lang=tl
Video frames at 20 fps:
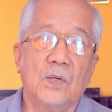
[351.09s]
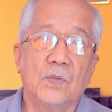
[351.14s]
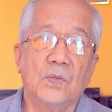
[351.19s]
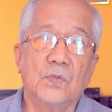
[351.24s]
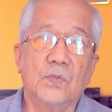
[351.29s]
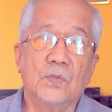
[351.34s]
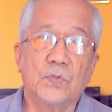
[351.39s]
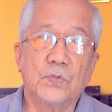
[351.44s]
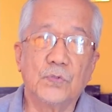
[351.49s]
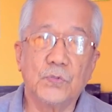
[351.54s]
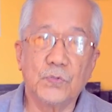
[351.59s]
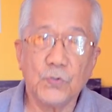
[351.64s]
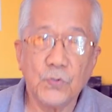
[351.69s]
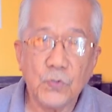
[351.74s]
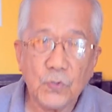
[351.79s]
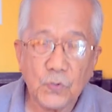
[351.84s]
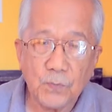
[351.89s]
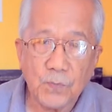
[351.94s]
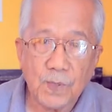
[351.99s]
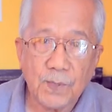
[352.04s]
Kung gusto
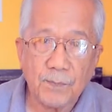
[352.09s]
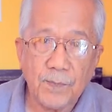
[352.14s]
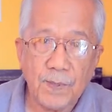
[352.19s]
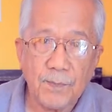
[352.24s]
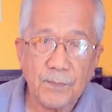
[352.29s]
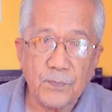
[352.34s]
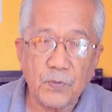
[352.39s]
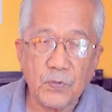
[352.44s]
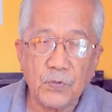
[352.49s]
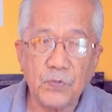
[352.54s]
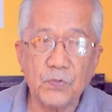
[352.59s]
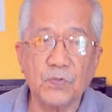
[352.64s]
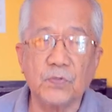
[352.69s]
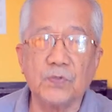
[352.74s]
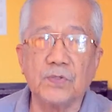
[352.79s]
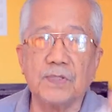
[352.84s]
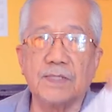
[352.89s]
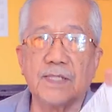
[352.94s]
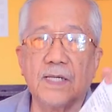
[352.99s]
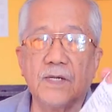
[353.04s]
hong magmembro
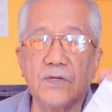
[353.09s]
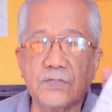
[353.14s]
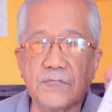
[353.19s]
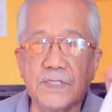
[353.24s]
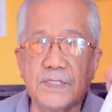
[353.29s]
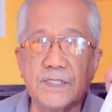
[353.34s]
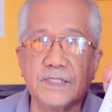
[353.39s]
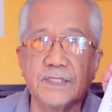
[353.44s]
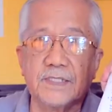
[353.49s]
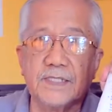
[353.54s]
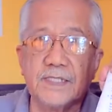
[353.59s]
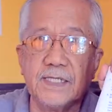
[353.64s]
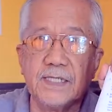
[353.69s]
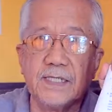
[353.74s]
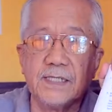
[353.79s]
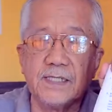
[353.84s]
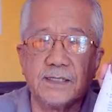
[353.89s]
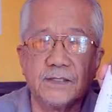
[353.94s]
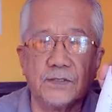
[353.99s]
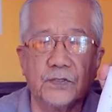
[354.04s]
ng isang 60
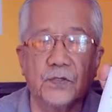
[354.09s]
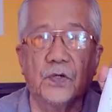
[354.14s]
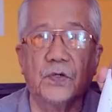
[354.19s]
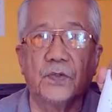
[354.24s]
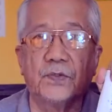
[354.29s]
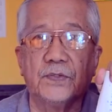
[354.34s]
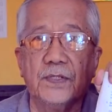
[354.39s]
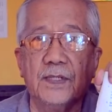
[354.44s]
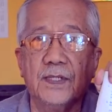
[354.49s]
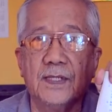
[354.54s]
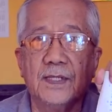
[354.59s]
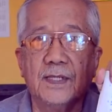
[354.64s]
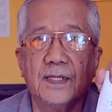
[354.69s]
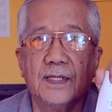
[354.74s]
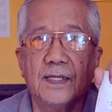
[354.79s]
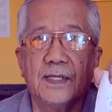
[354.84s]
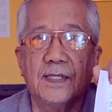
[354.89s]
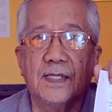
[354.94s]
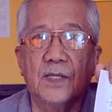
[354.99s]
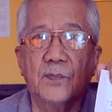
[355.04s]
years old
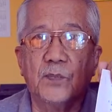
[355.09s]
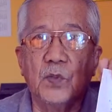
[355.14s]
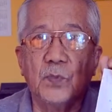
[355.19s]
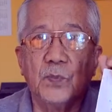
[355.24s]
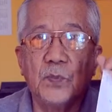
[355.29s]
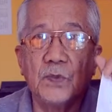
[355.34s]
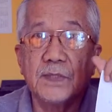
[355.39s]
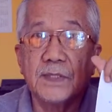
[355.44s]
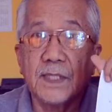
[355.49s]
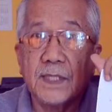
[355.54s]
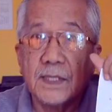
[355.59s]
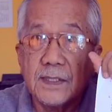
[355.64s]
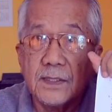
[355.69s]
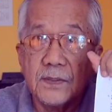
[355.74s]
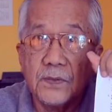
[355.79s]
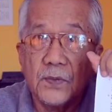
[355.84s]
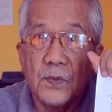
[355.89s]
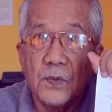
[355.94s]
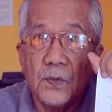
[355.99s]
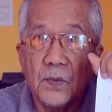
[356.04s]
na pupunta
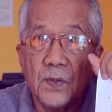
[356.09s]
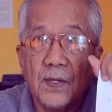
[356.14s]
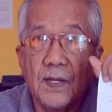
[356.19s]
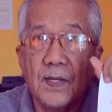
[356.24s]
rito,